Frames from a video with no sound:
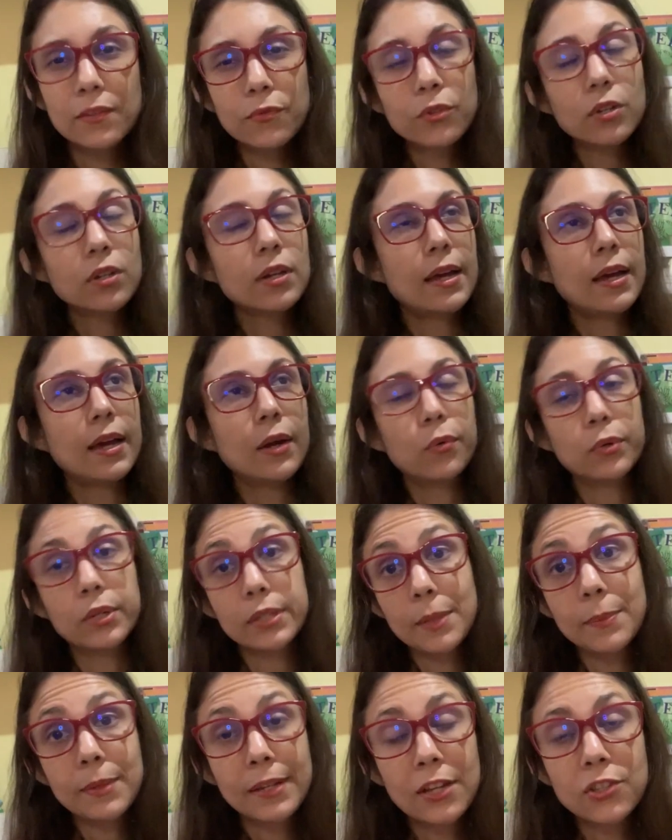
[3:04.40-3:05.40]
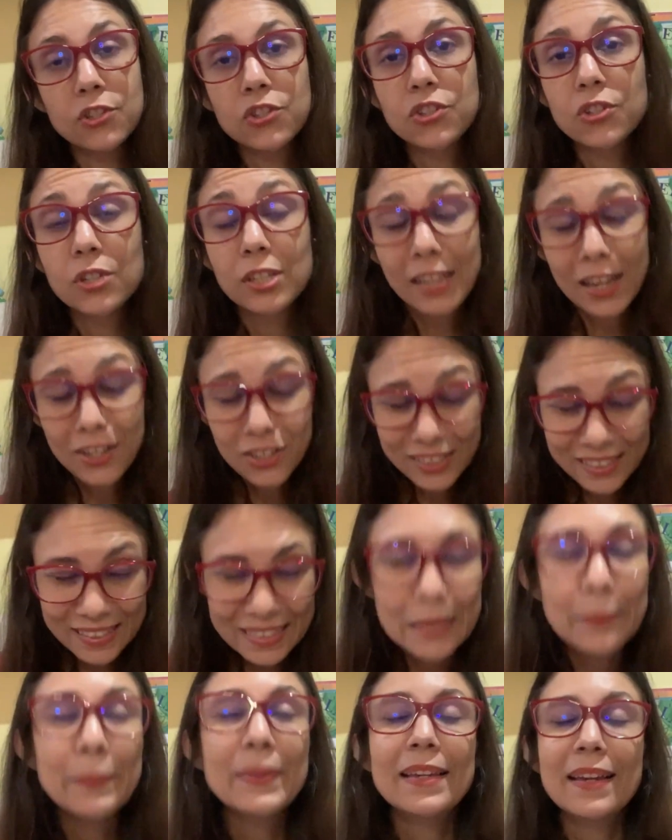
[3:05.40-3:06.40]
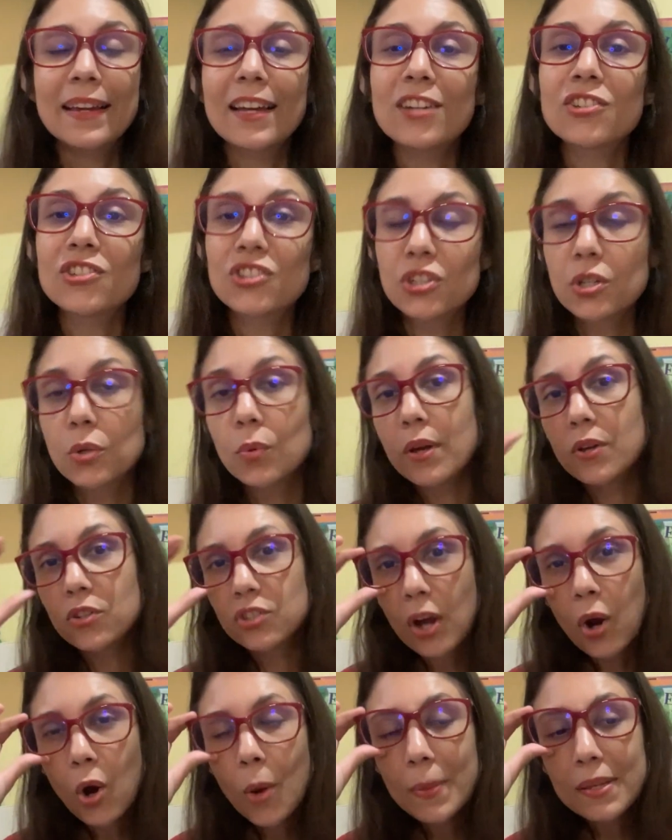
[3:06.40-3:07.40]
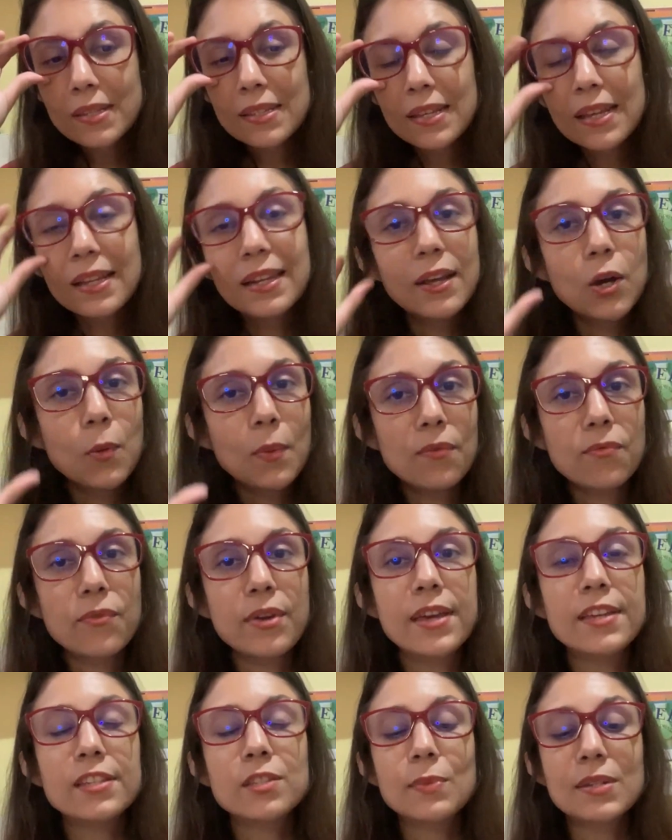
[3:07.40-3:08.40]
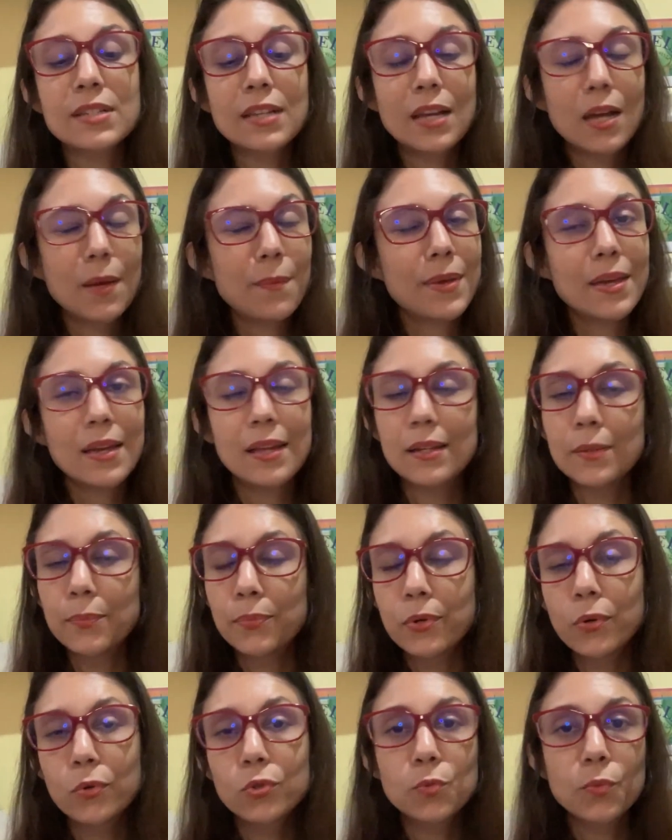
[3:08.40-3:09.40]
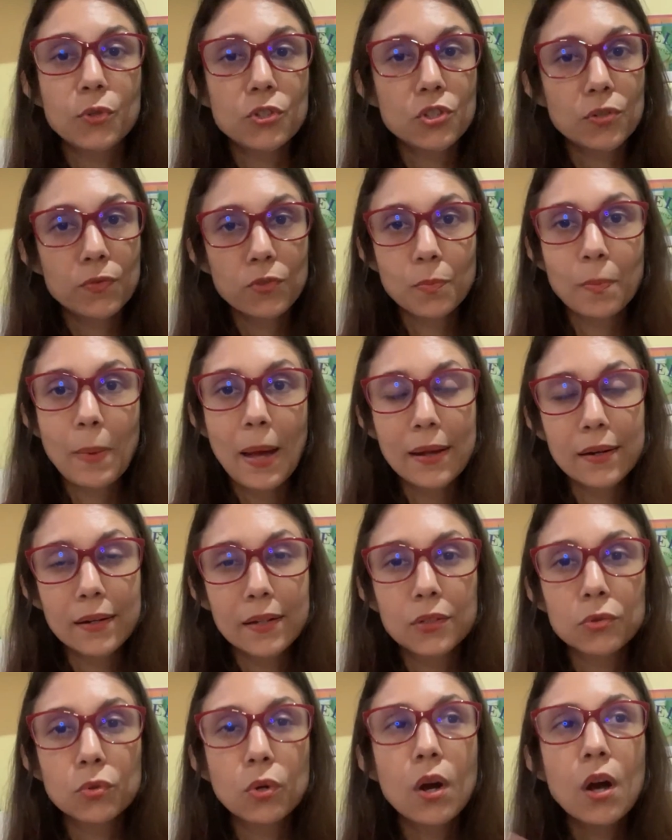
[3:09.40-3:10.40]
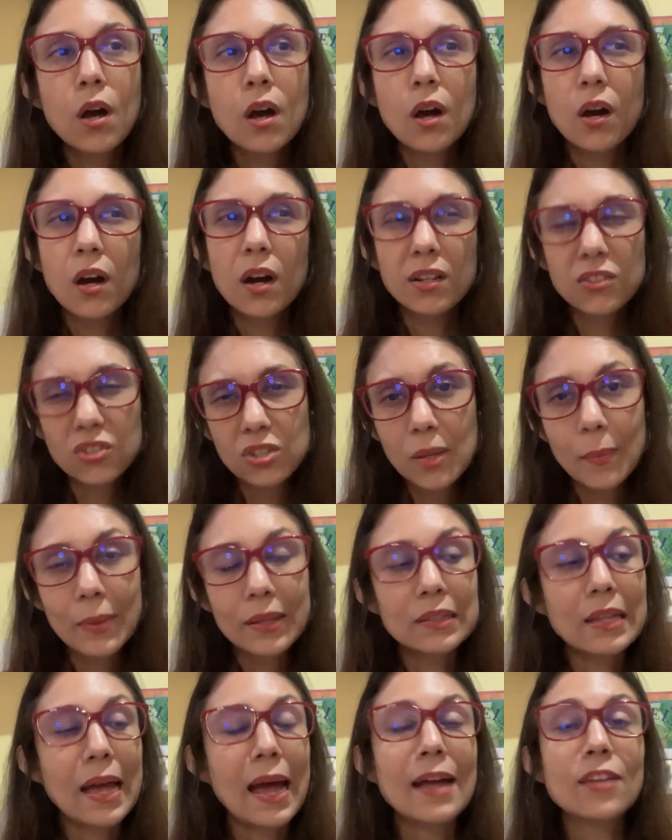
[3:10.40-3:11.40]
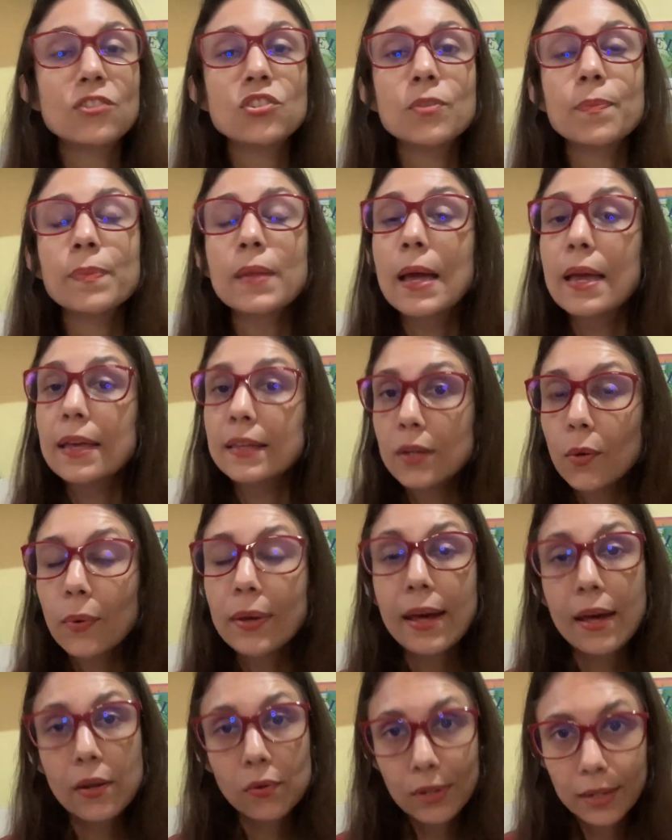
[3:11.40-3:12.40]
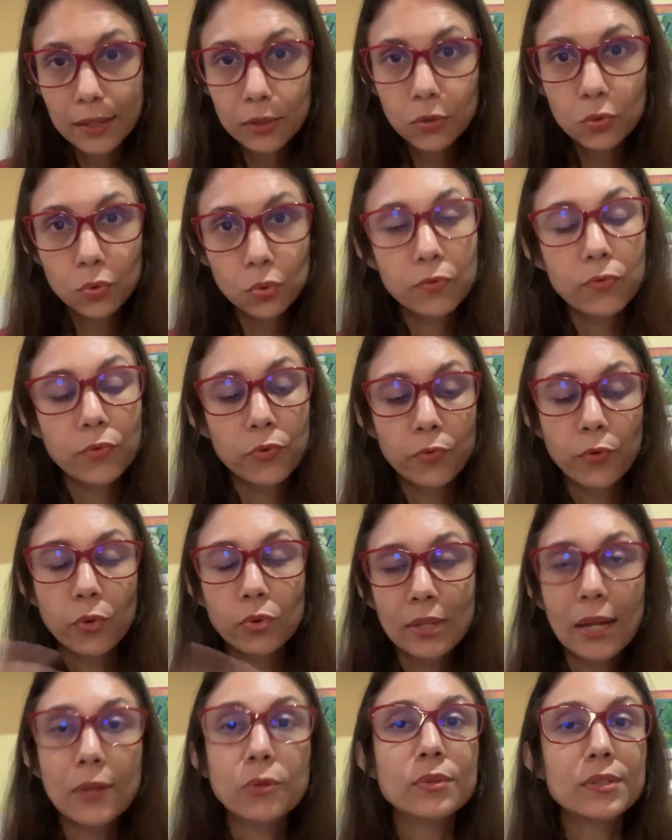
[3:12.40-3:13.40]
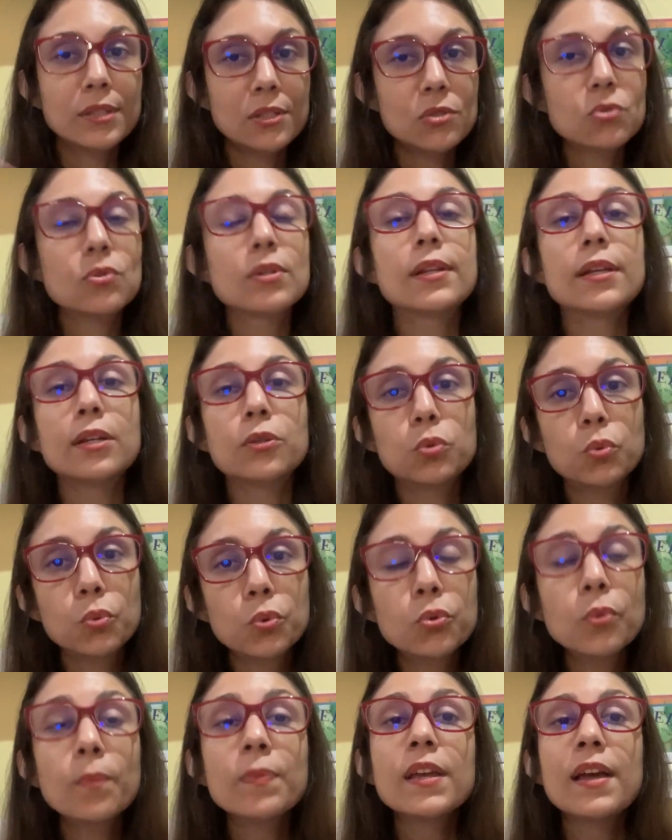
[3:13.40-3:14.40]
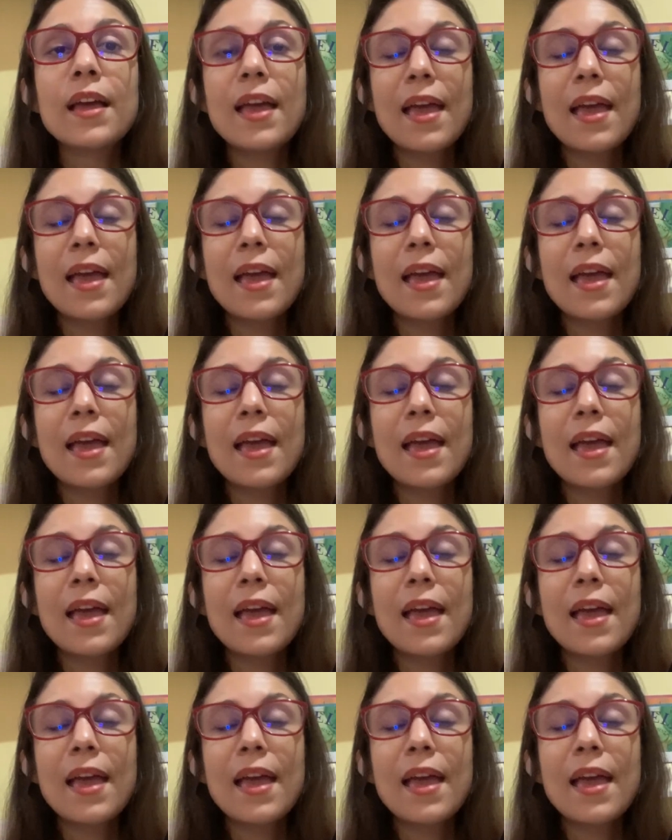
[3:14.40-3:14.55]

livro, é, o Crime, Crime e Castigo, eu já comecei a ler uma vez, mas acabei ali por alguns motivos parando, antes da metade e eu quero ler tudo, vou voltar do início e ler tudo.